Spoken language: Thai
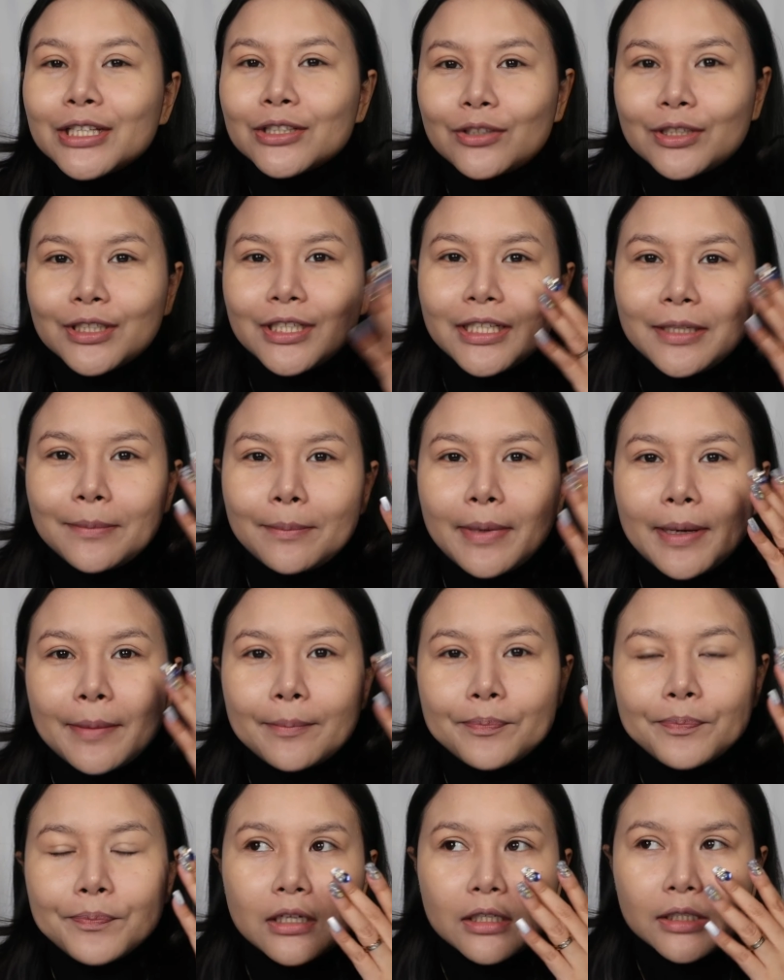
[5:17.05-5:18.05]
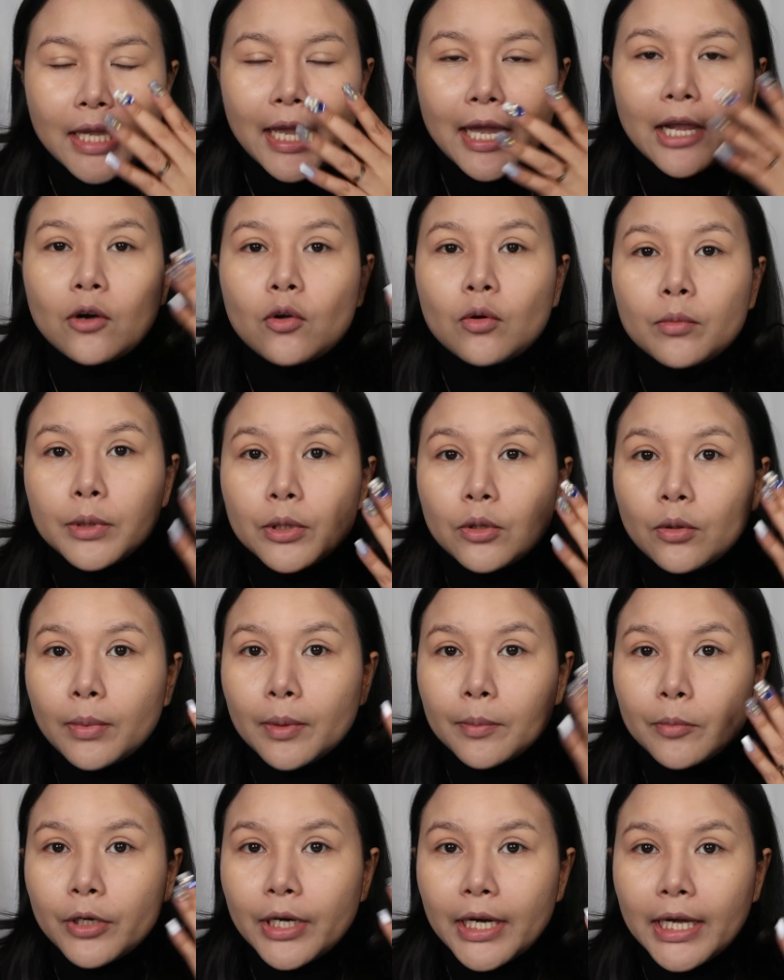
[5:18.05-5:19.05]
ตอนที่ดิบแบบเอ่อทาลงพื้นลง
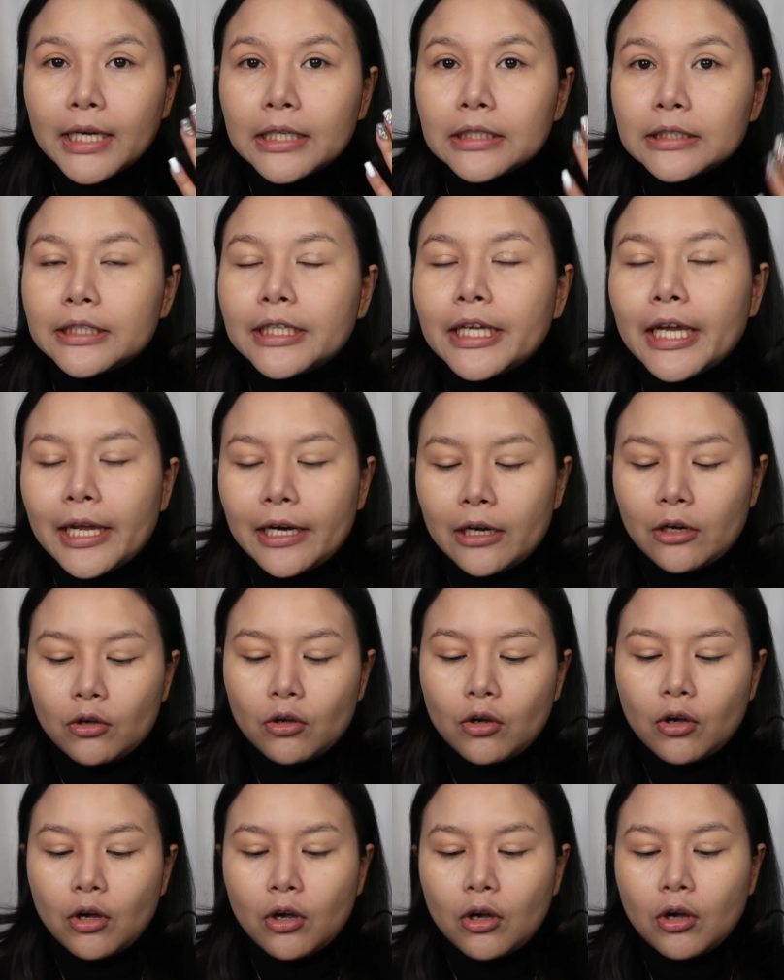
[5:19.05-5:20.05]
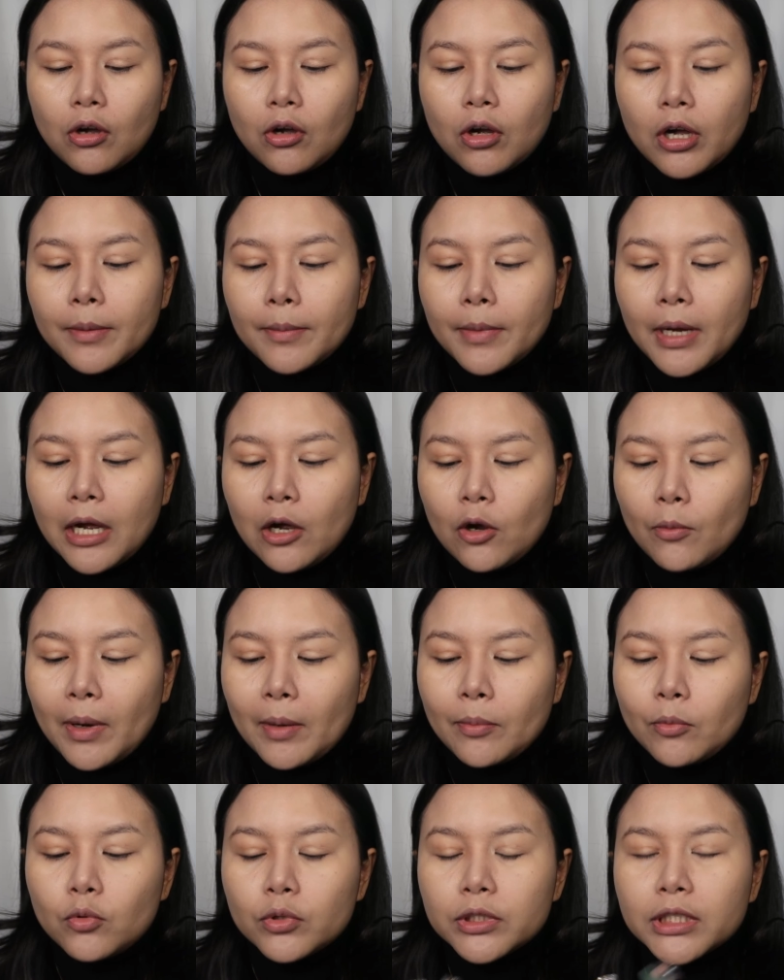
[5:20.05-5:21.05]
ไปบนหน้าเลยอะแล้วก็ค่อยมาเอา
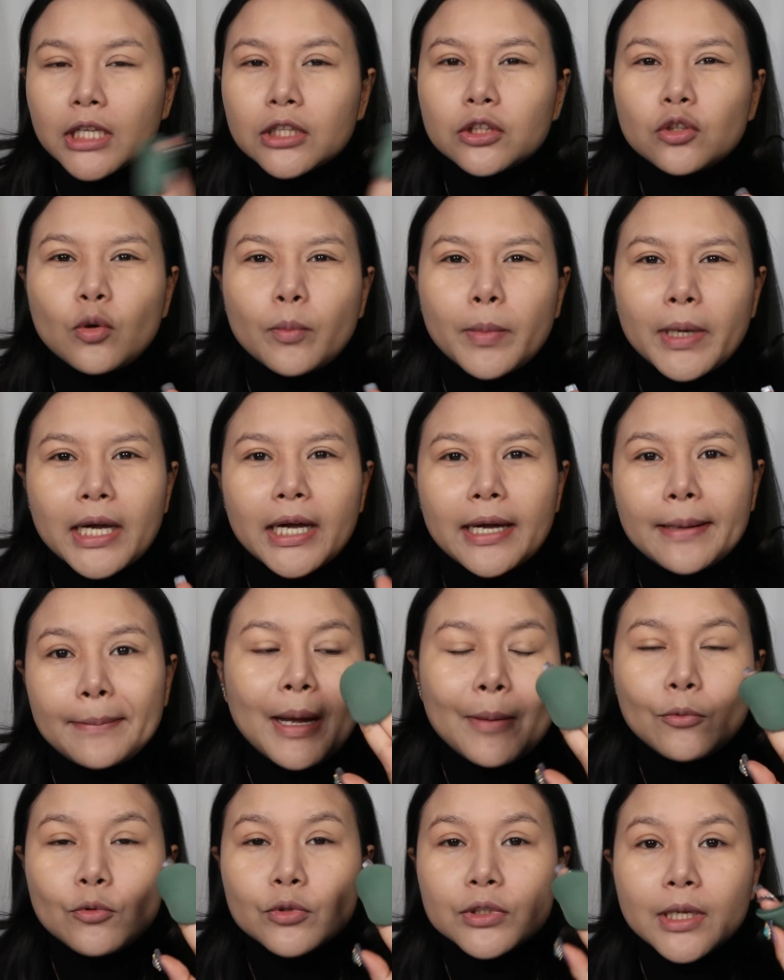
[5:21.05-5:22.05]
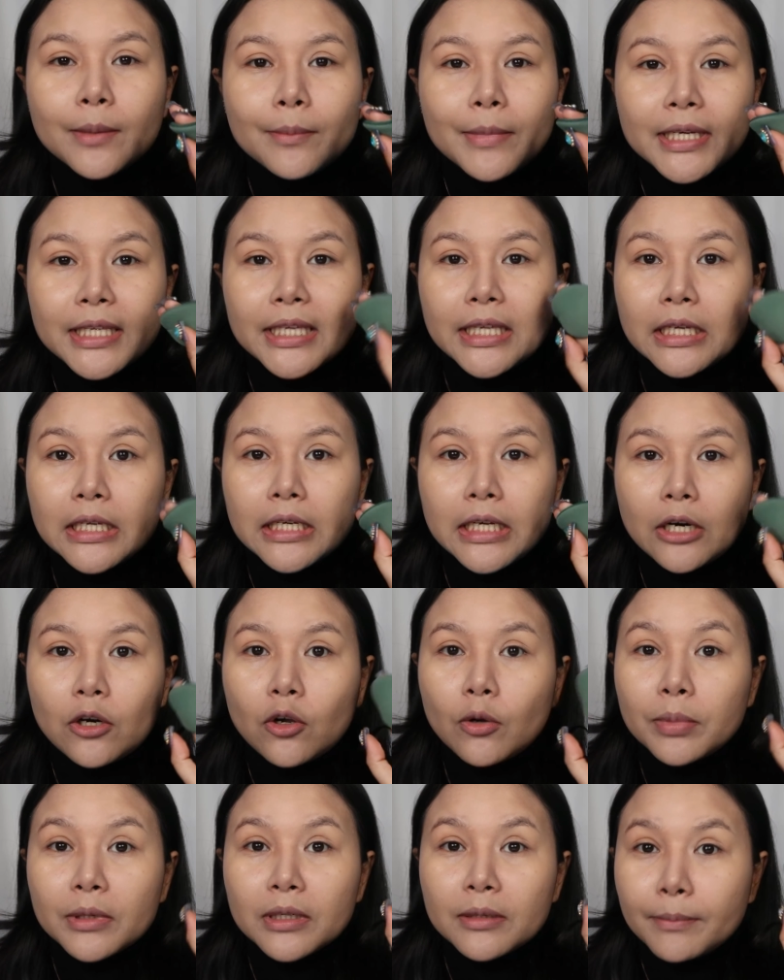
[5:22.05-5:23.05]
พับคูชั่นตบอะค่ะพับคูชั่นมันกินเนื้อ
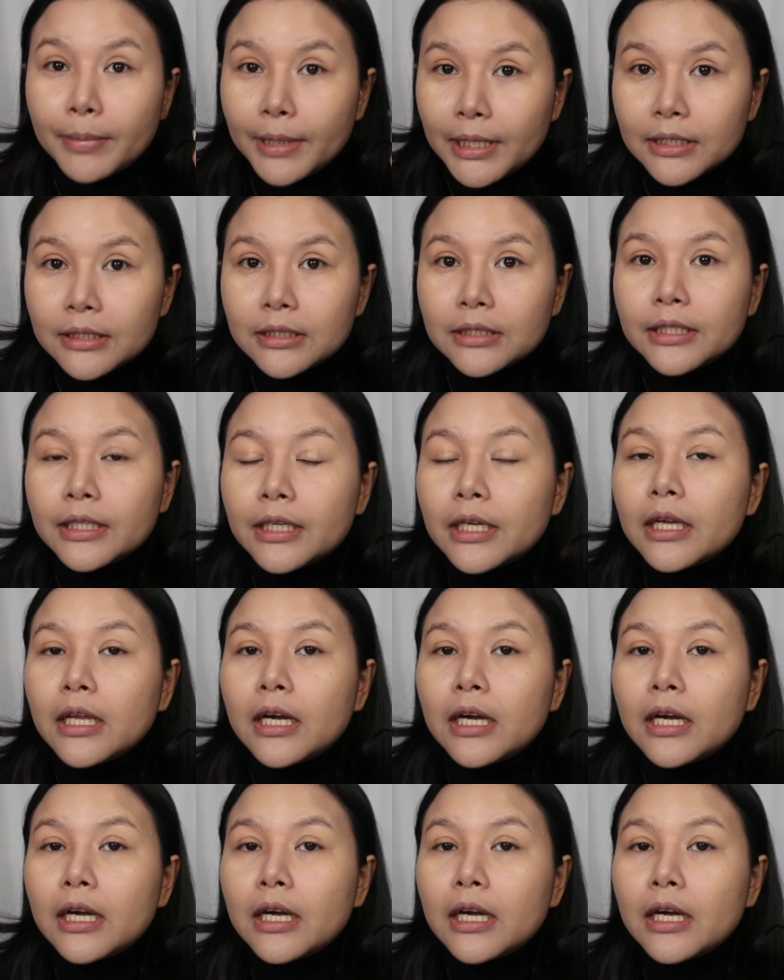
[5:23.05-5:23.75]
รองพื้นไปเลย